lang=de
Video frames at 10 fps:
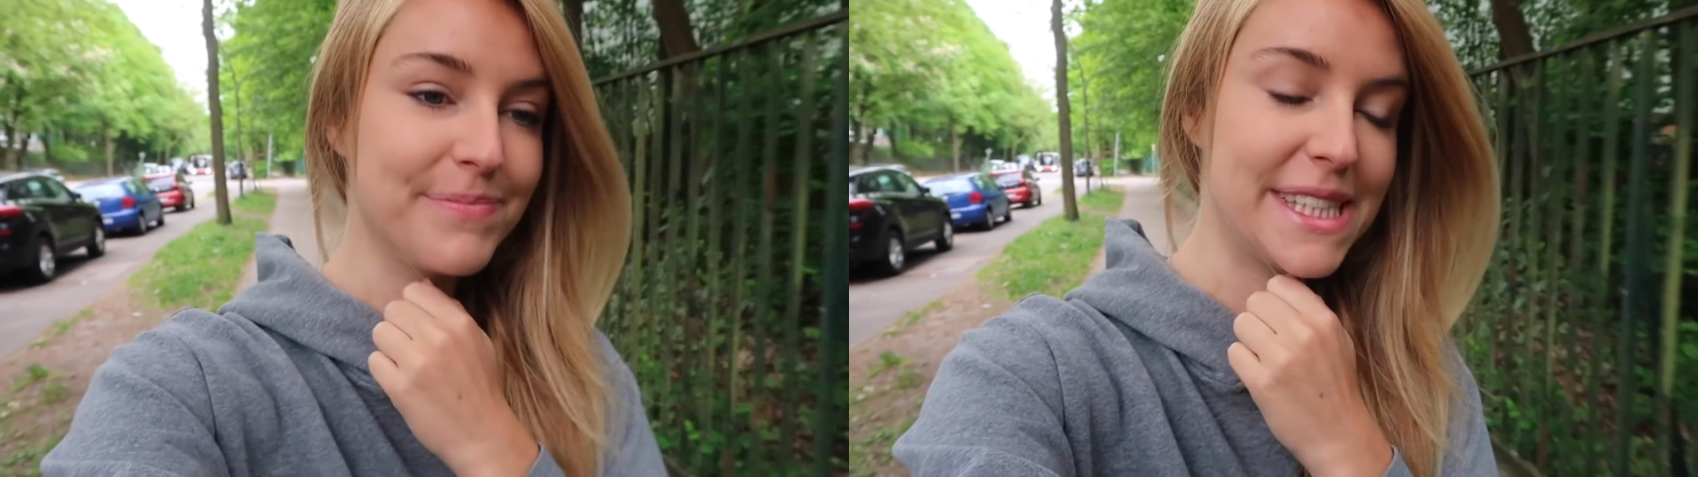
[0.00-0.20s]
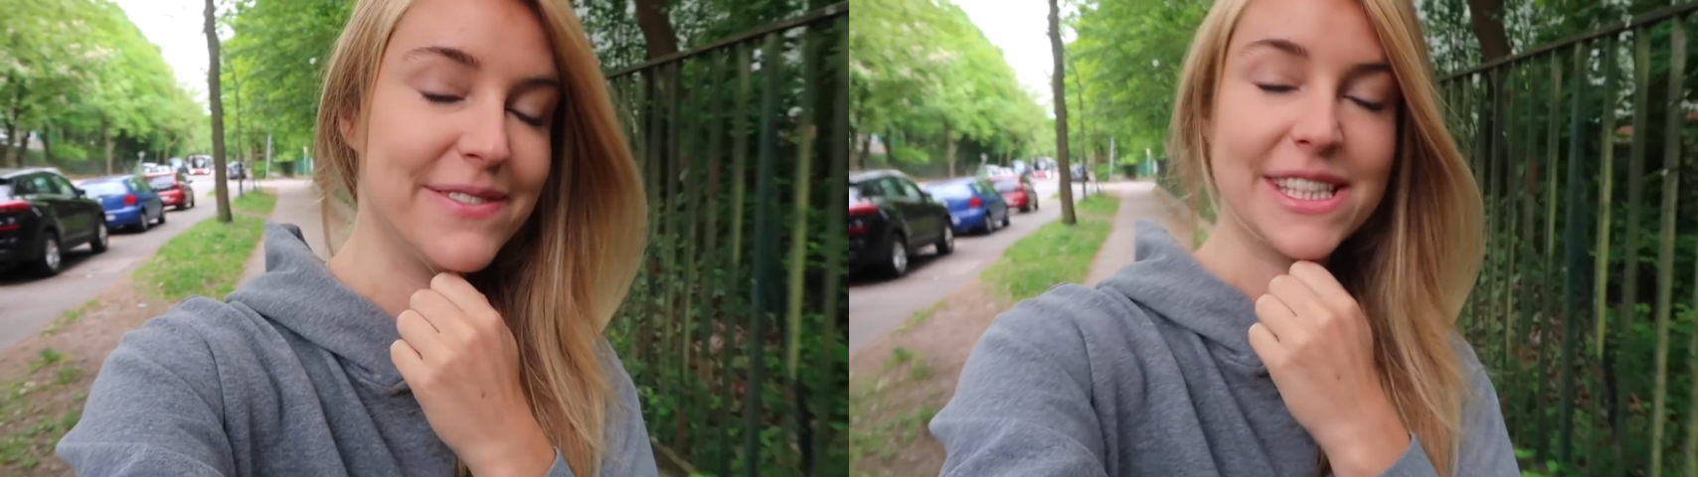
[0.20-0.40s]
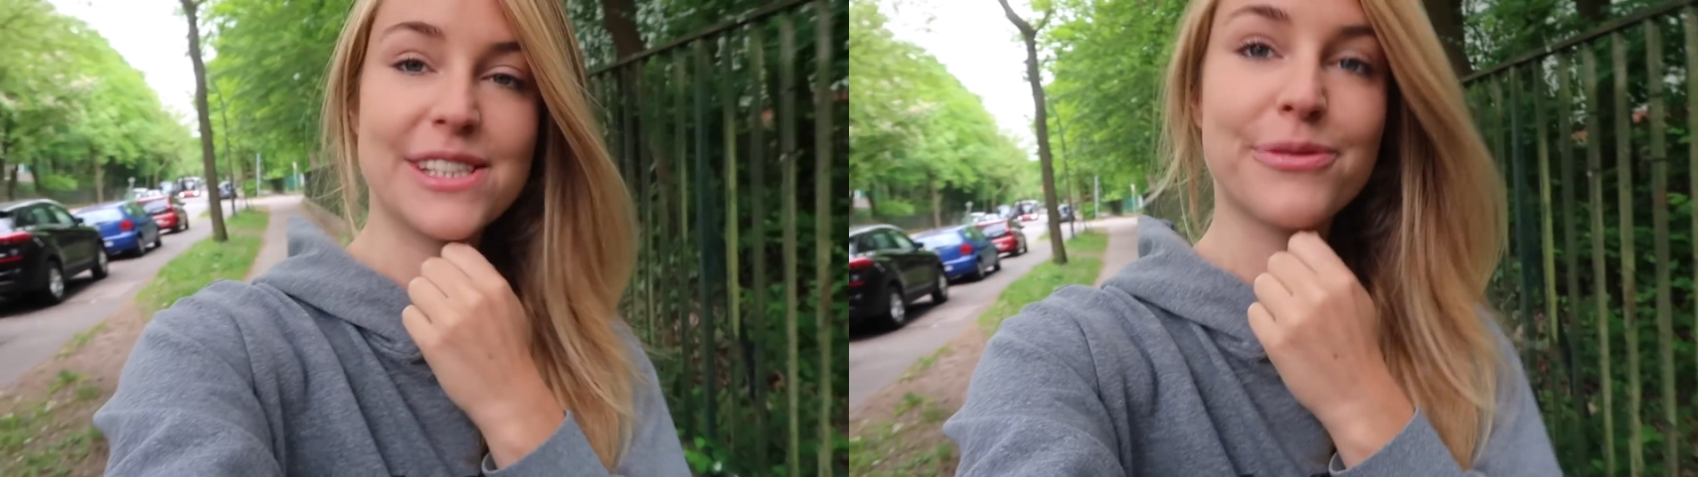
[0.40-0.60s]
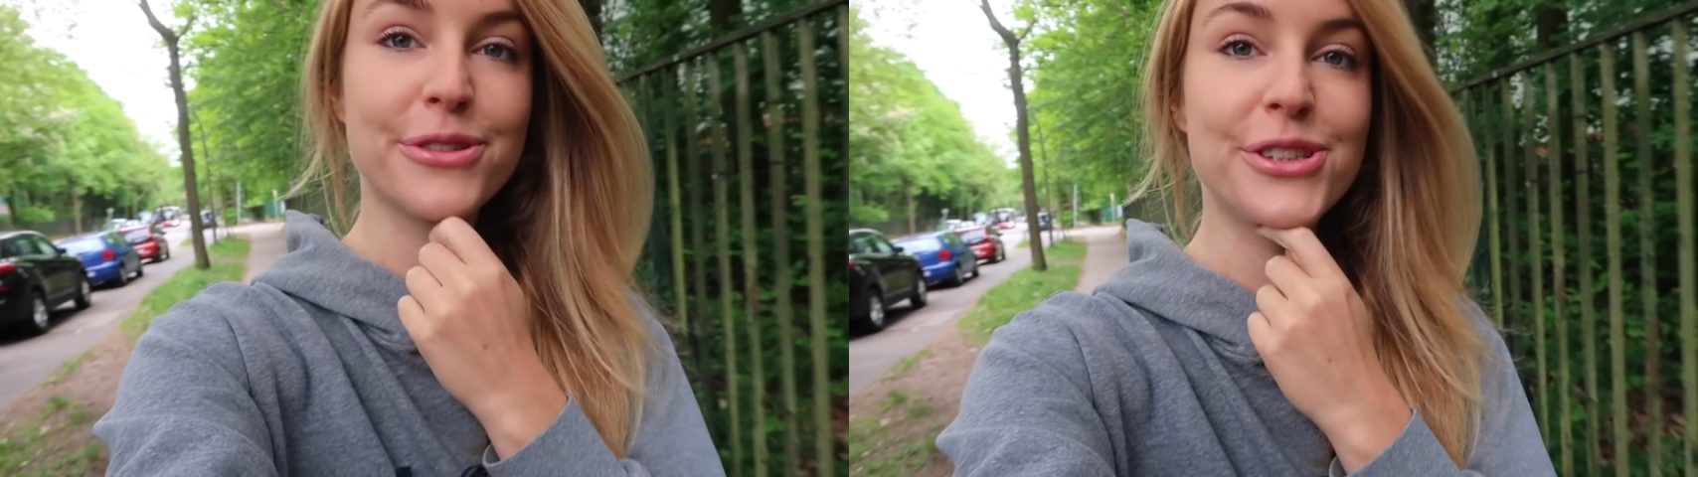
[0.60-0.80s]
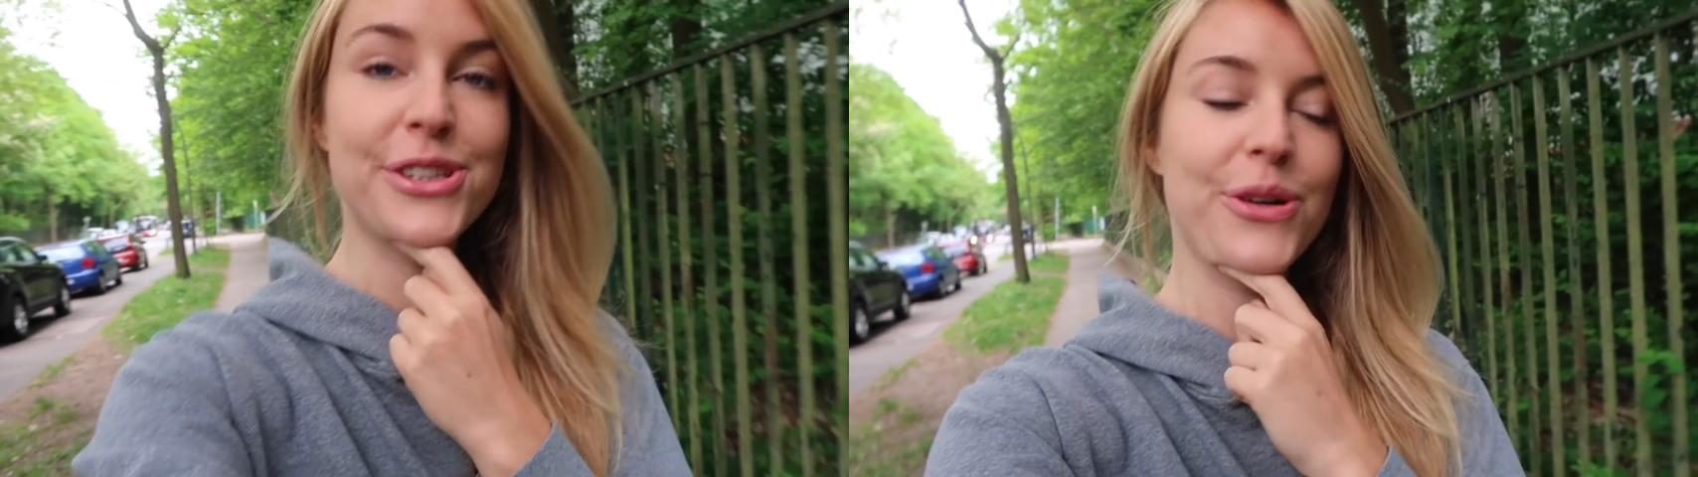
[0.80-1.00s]
ein bisschen was zum
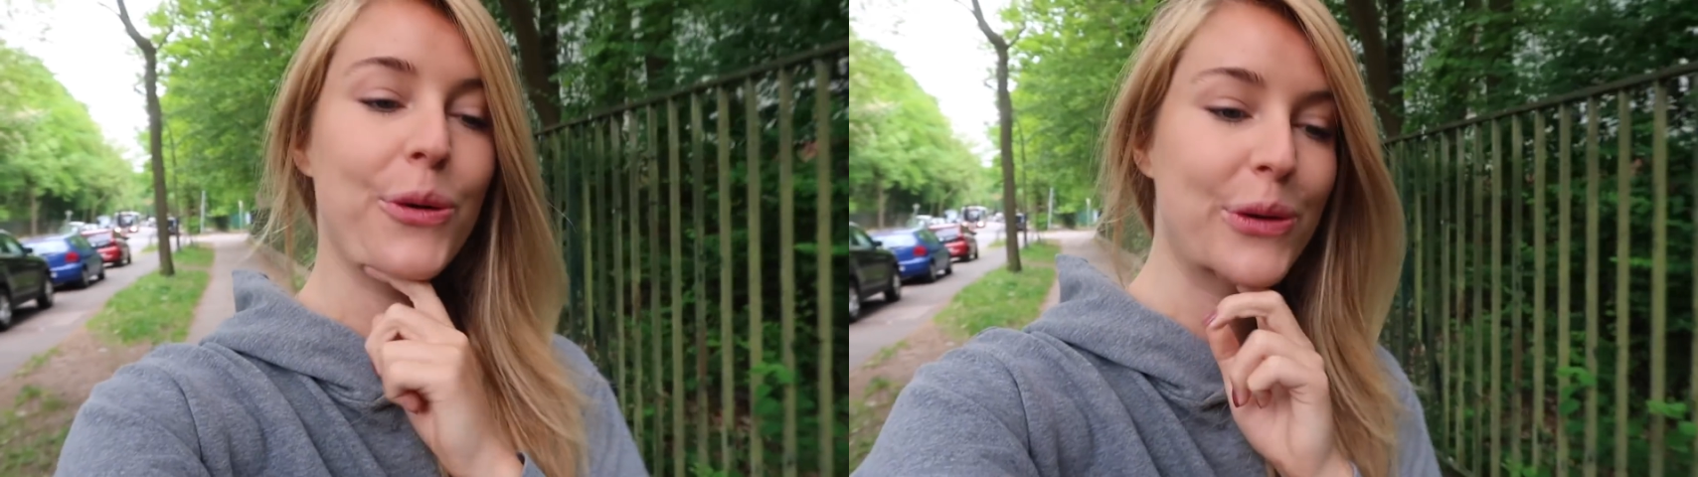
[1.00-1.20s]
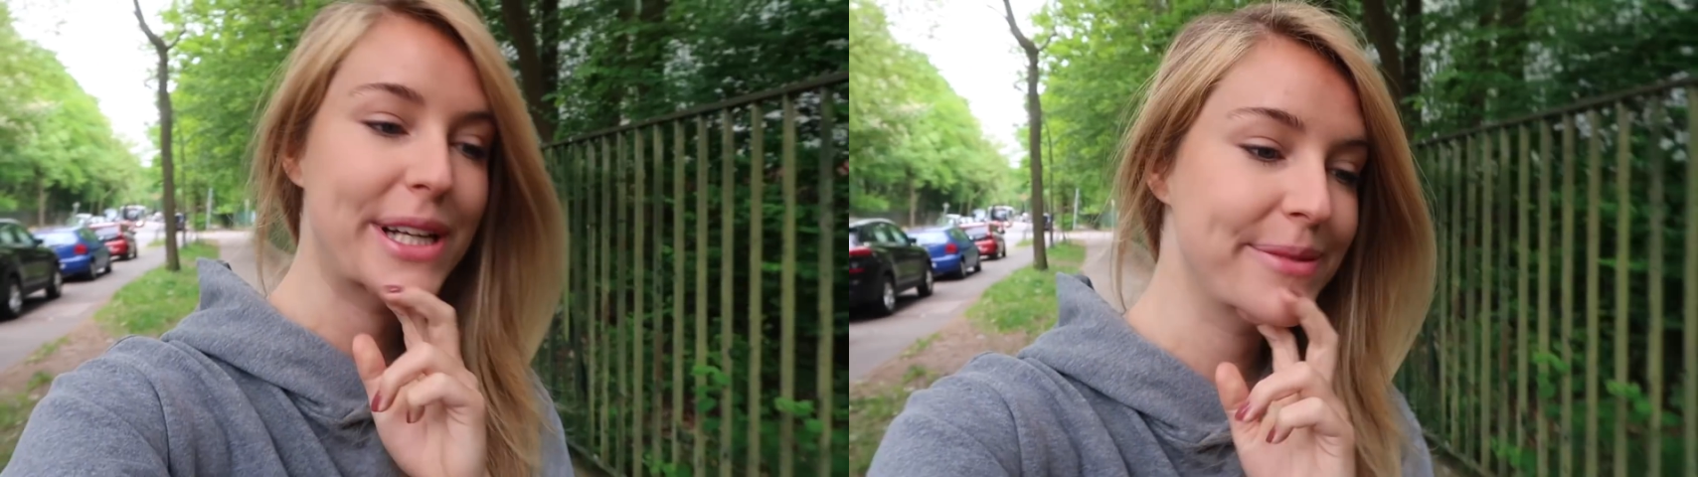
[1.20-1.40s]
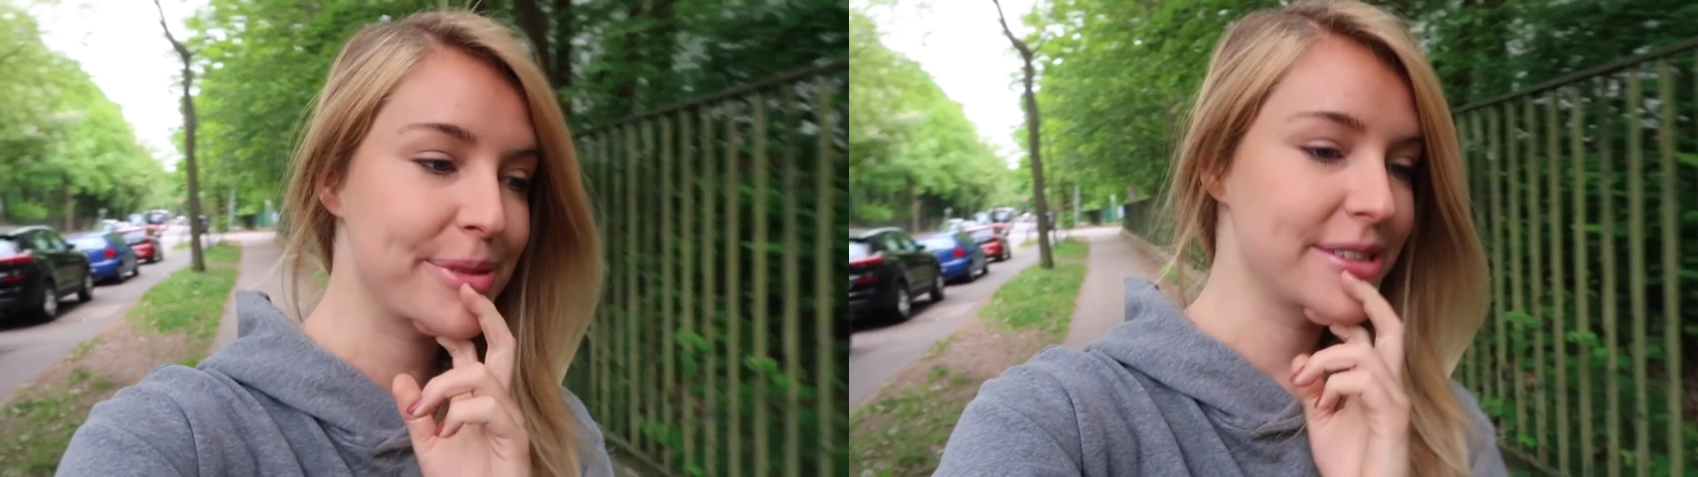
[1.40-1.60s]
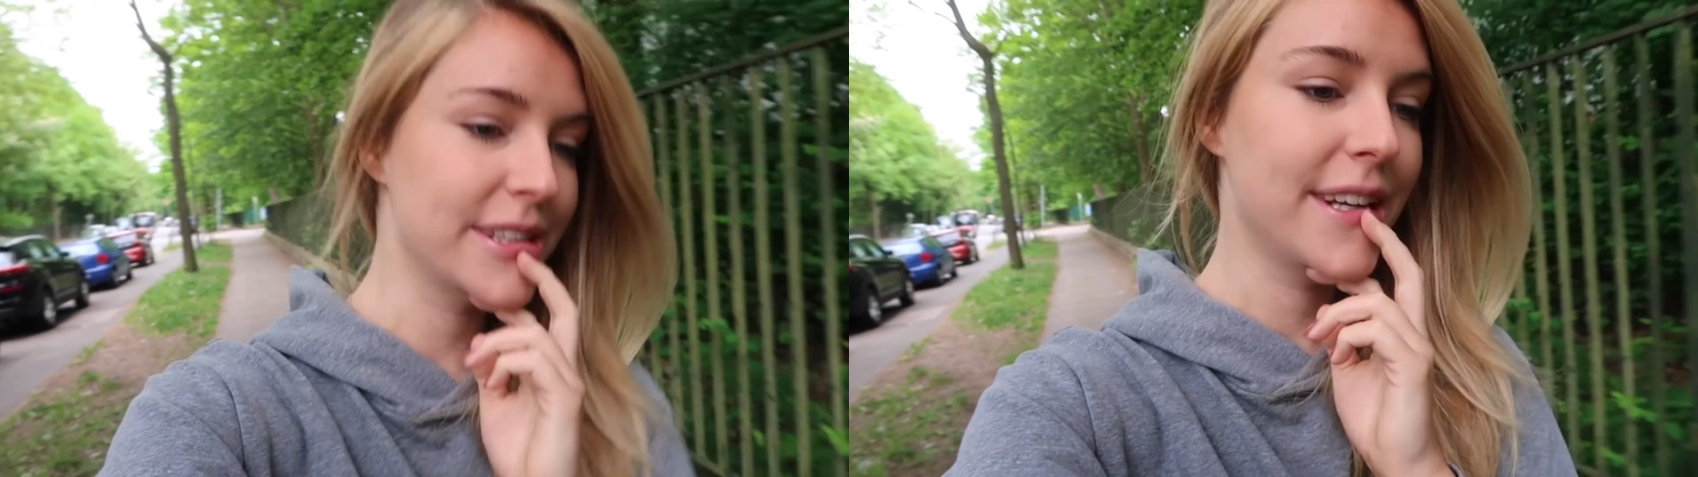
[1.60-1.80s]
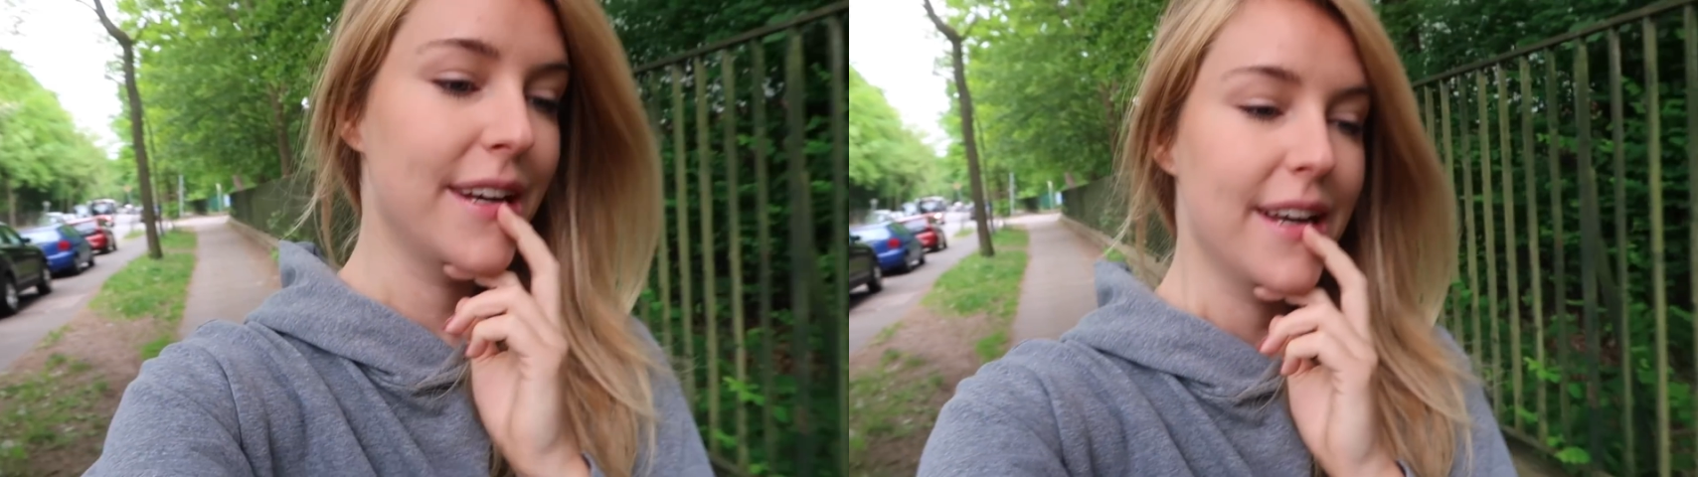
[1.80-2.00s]
Frühstück holen, ein bisschen